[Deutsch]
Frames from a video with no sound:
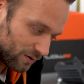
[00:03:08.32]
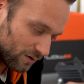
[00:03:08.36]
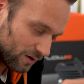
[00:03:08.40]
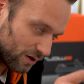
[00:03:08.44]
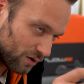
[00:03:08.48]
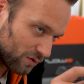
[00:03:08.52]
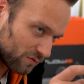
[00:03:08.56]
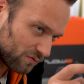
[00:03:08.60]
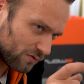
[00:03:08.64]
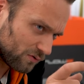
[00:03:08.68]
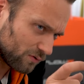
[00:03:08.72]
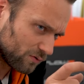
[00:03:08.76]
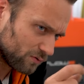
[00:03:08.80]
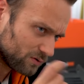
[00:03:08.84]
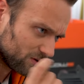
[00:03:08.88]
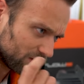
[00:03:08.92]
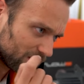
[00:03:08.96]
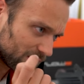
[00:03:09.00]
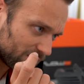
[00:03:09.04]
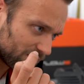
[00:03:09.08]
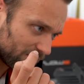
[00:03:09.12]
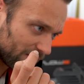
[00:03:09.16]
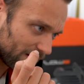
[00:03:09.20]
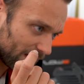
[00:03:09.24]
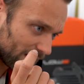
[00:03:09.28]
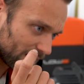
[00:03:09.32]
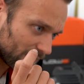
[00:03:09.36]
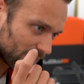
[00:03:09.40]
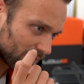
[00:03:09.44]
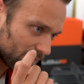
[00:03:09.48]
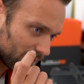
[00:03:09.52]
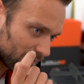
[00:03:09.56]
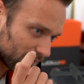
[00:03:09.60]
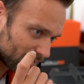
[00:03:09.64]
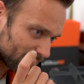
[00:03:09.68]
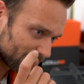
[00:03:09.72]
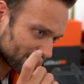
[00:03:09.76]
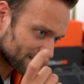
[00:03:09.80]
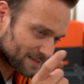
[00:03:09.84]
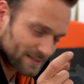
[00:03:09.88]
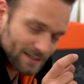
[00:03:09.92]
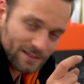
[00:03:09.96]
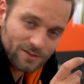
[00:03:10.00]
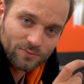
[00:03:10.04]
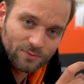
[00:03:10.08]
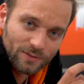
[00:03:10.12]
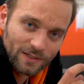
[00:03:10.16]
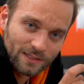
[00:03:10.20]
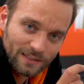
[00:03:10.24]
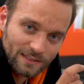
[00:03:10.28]
auf ungefähr
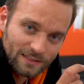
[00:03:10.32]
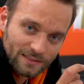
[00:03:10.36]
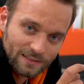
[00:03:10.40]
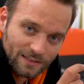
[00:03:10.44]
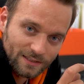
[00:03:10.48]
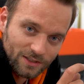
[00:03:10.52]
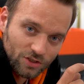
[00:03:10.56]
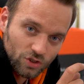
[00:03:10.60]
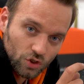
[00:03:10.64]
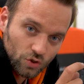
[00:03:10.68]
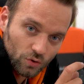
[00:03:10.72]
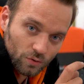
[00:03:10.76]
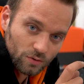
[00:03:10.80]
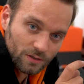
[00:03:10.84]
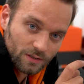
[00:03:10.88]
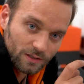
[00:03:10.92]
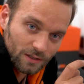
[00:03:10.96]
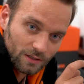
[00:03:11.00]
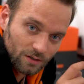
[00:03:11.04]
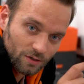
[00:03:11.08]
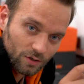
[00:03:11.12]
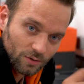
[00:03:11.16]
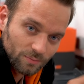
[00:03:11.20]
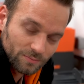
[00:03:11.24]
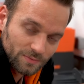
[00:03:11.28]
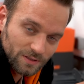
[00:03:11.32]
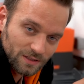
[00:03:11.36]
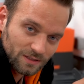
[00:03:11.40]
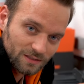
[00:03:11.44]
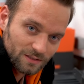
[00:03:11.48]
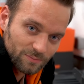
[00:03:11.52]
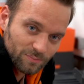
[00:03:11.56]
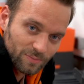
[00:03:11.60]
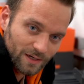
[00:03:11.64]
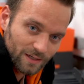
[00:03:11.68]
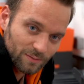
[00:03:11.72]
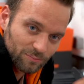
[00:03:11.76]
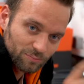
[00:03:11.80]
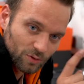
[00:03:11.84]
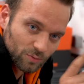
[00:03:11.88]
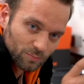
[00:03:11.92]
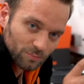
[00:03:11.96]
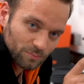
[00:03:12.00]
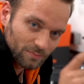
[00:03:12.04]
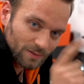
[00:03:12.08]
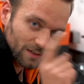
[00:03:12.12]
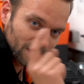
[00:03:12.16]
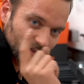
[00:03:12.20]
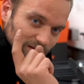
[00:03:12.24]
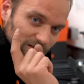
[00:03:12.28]
600 Liter die Stunde gekommen, die die beiden
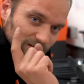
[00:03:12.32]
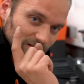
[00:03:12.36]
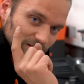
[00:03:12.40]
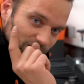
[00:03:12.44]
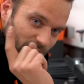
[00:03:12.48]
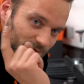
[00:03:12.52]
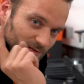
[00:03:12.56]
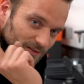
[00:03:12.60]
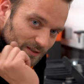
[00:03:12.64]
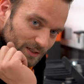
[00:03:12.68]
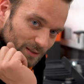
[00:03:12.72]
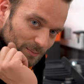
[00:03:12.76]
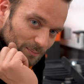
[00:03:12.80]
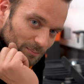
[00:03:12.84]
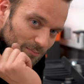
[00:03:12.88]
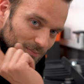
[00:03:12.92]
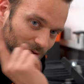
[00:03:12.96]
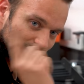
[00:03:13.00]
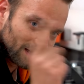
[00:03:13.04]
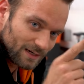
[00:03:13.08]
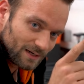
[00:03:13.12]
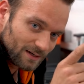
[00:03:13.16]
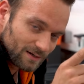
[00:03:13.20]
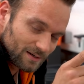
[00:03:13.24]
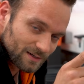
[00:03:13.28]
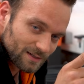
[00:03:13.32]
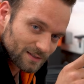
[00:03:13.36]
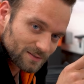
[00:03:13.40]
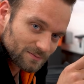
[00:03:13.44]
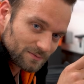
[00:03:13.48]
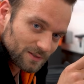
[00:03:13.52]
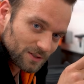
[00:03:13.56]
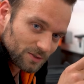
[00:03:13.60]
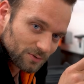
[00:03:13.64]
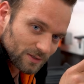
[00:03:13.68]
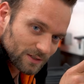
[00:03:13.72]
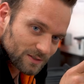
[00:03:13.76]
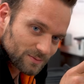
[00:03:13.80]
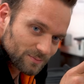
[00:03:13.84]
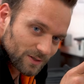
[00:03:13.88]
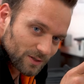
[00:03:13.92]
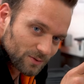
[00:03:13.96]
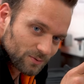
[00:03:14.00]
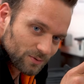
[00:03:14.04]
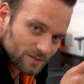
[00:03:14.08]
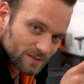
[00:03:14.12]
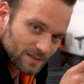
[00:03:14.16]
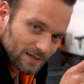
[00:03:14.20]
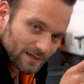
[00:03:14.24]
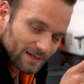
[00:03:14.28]
Pumpen machen. Wir blenden das Video jetzt mal
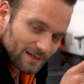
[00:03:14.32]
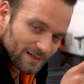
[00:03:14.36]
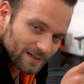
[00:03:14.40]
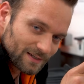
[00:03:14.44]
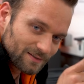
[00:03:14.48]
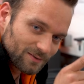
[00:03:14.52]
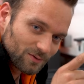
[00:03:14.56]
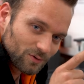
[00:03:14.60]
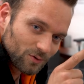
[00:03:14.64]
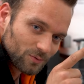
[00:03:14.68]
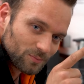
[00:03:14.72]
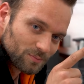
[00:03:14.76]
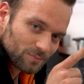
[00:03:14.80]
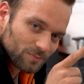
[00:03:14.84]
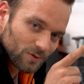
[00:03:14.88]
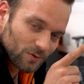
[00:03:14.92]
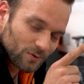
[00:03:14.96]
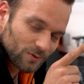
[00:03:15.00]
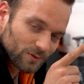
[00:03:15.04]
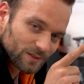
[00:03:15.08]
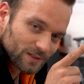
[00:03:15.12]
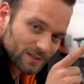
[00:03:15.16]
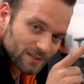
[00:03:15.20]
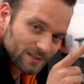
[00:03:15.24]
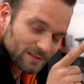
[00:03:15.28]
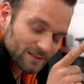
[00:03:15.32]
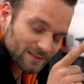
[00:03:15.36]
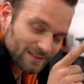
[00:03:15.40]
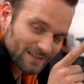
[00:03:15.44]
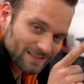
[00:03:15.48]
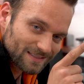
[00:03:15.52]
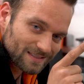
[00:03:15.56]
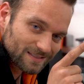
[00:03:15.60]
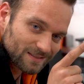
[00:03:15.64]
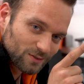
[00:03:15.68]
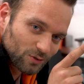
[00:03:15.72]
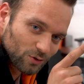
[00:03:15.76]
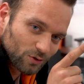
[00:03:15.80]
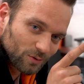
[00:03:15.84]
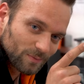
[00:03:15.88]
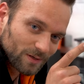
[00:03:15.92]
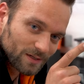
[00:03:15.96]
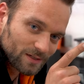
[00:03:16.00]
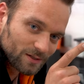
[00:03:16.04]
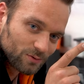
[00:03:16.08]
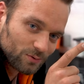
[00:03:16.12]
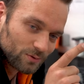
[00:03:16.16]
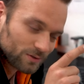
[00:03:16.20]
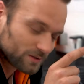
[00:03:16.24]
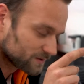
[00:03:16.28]
kurz ein, um euch das
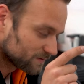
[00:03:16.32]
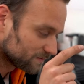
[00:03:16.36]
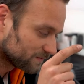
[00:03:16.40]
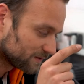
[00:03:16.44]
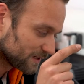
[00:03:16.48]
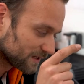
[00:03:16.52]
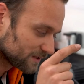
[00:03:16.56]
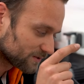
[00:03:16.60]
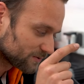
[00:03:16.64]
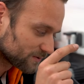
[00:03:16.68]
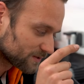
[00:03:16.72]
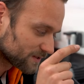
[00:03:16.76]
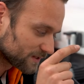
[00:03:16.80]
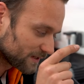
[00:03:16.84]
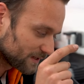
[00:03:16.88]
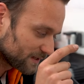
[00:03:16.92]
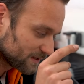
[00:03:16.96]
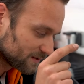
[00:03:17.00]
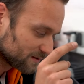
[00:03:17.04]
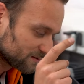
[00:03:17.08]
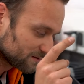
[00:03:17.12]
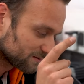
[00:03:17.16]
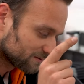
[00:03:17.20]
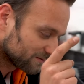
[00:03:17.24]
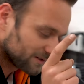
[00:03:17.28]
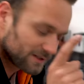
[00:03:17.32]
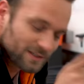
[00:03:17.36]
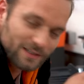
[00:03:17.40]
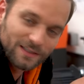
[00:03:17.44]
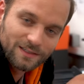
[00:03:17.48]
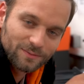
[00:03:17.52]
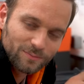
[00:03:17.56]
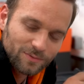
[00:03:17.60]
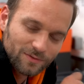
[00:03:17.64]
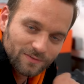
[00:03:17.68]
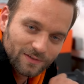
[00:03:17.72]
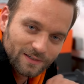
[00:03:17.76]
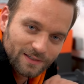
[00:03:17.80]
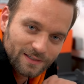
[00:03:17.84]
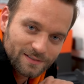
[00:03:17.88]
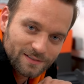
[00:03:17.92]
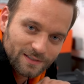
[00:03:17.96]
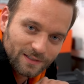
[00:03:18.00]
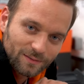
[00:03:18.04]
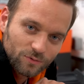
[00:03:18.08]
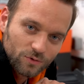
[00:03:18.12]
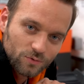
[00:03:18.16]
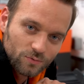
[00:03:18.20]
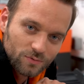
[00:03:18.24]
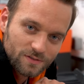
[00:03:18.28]
nochmal kurz wieder zu zeigen. Fand ich nämlich war eine
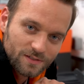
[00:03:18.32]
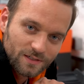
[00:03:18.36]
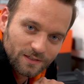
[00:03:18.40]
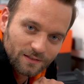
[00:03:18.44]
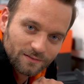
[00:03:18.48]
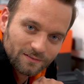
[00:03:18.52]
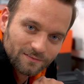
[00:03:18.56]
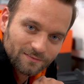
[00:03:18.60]
extrem coole Sache.